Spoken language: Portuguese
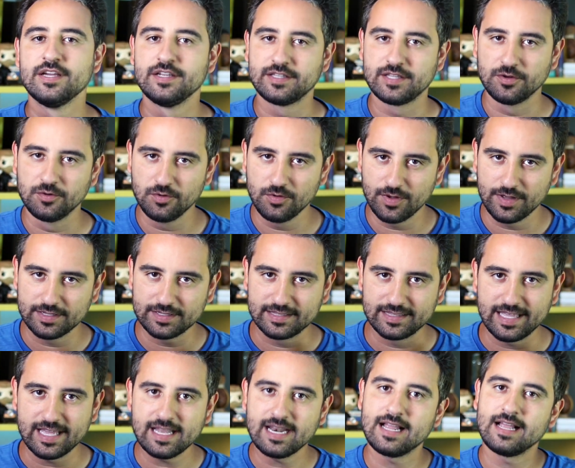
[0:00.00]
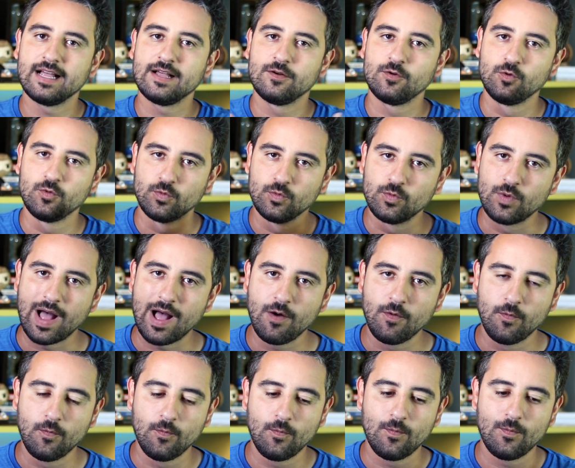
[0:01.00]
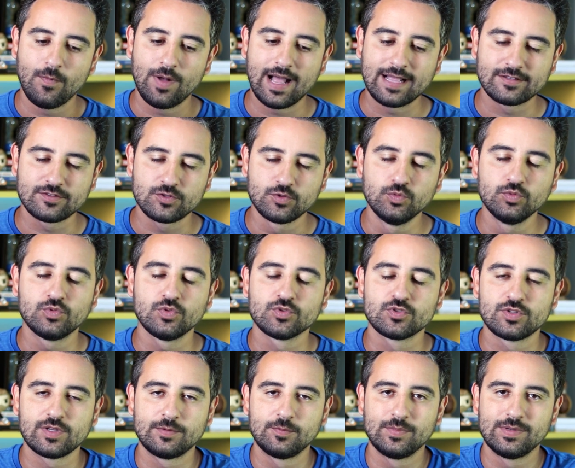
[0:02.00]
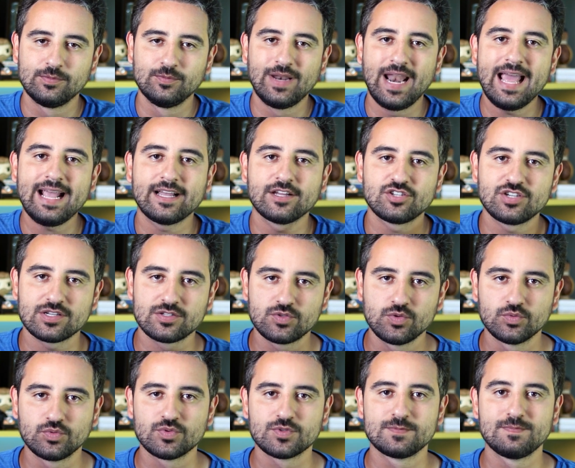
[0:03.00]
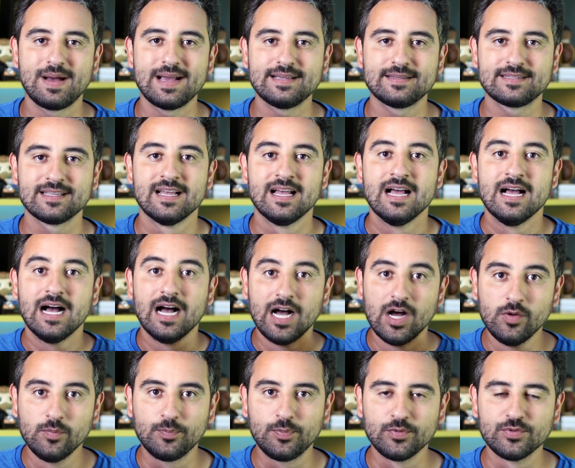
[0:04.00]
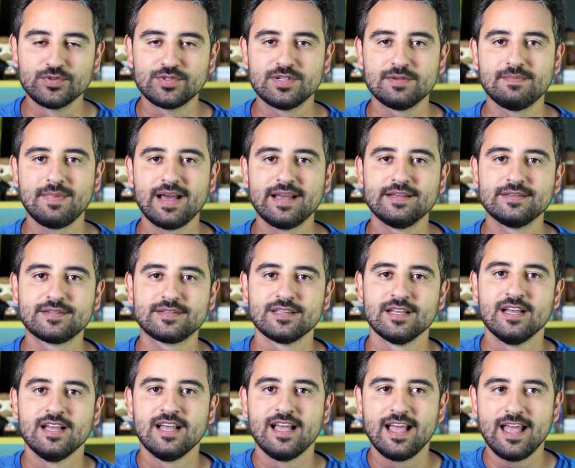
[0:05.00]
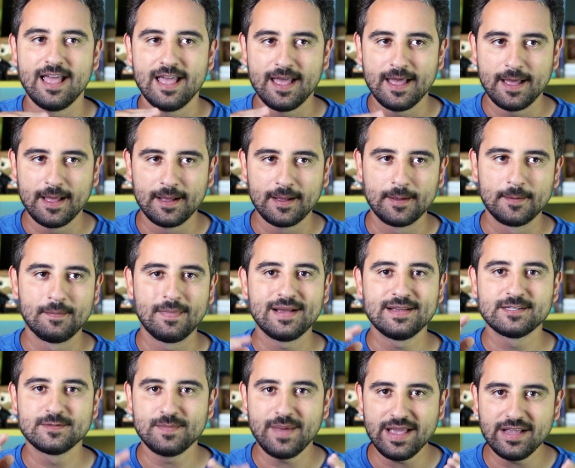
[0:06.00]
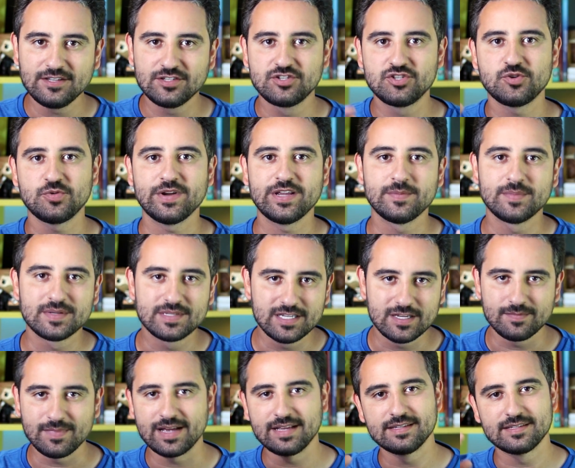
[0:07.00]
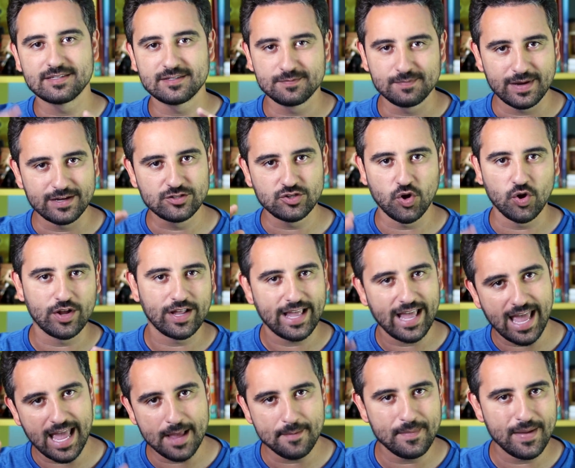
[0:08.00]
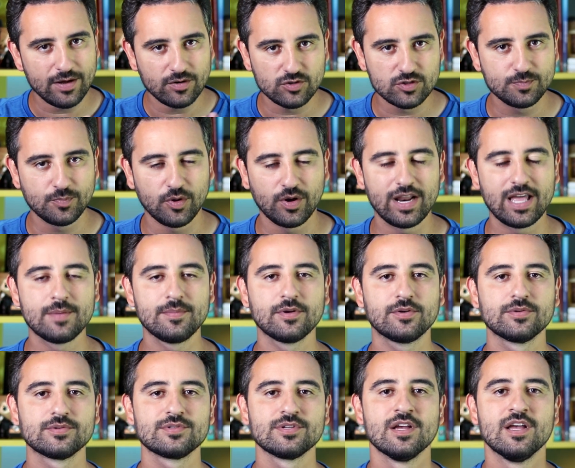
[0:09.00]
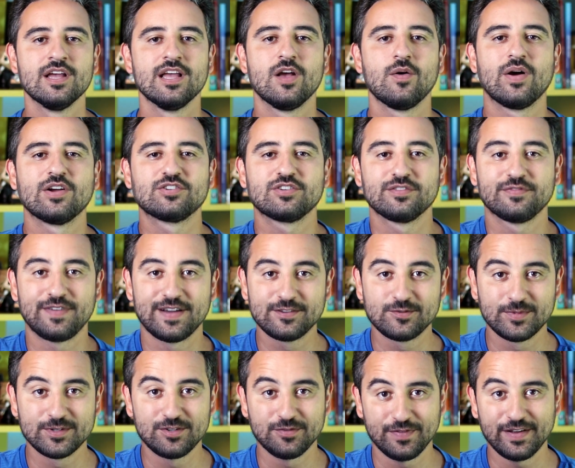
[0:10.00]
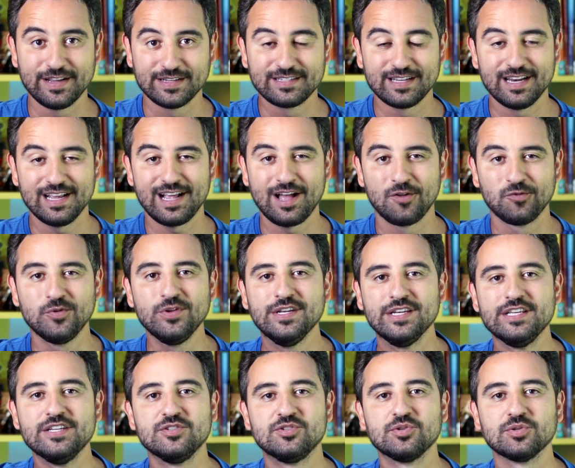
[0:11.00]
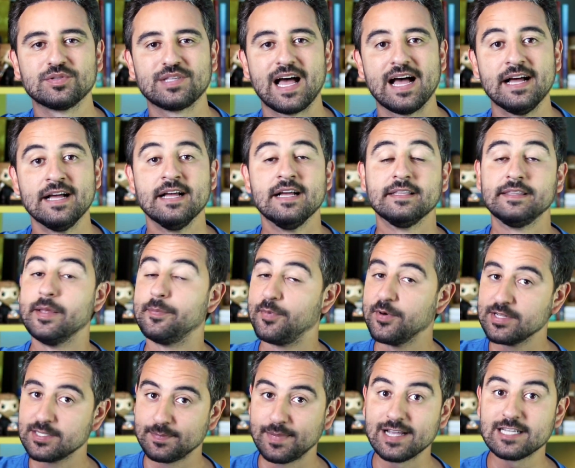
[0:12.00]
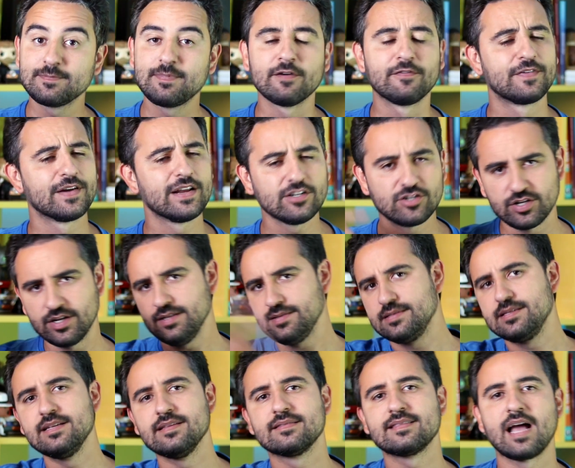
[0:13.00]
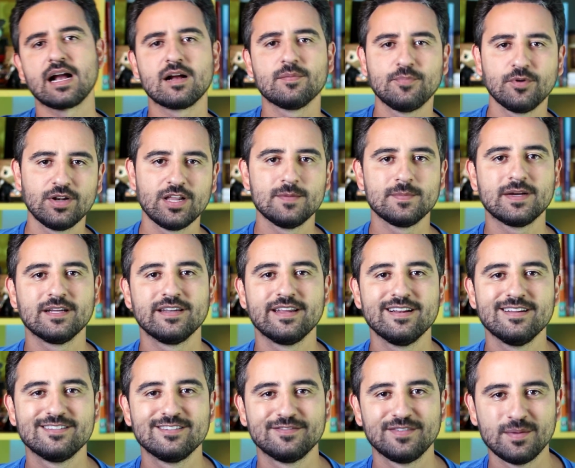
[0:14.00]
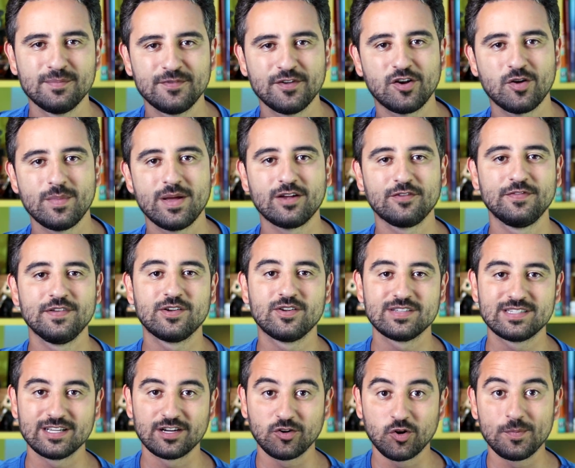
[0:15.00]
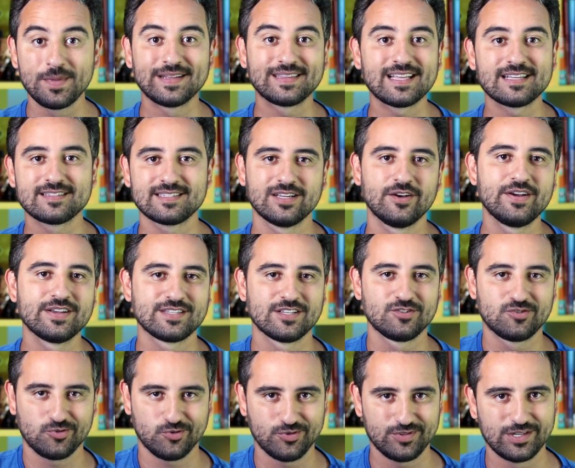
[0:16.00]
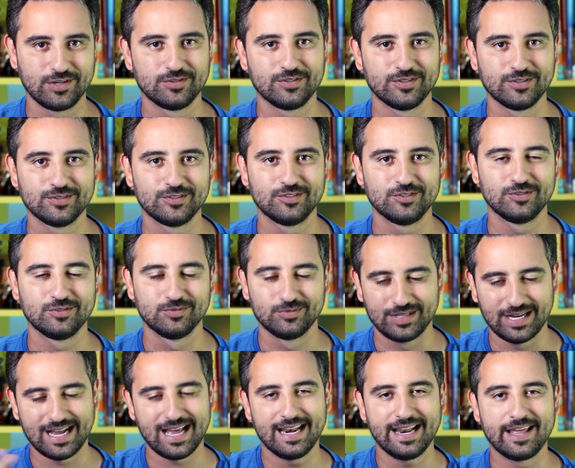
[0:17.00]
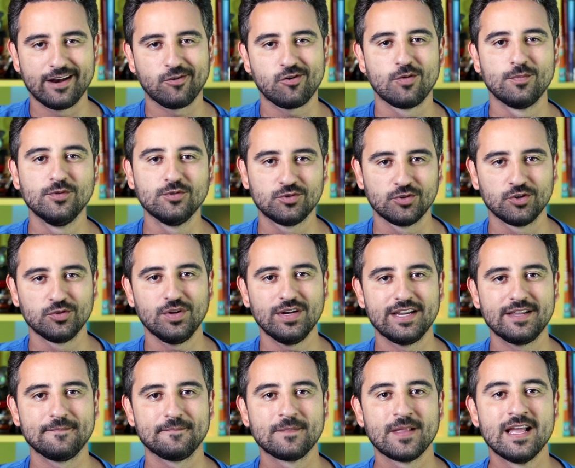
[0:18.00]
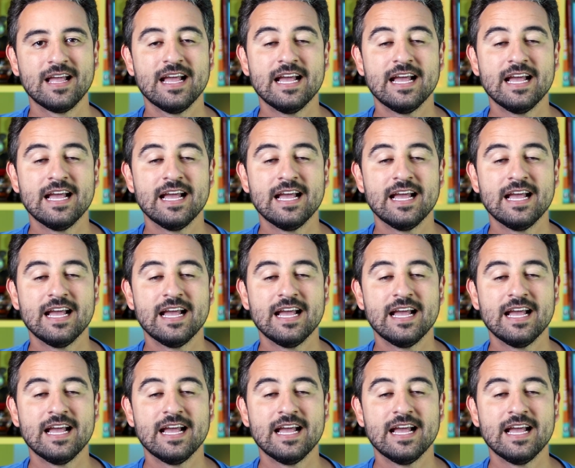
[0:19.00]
Então, eh, ter um, um, assuntos, um leque de assuntos mais amplos e mais, é, mais mainstream, assim, mais, mais ok, menos polêmicos eu acho que faz uma diferença legal no início, tá? Depois, mais pra frente, aí sim, taca polêmica neles e vamos ver como é que fica essa argumentação, essa discussão do, da galera como um todo ali.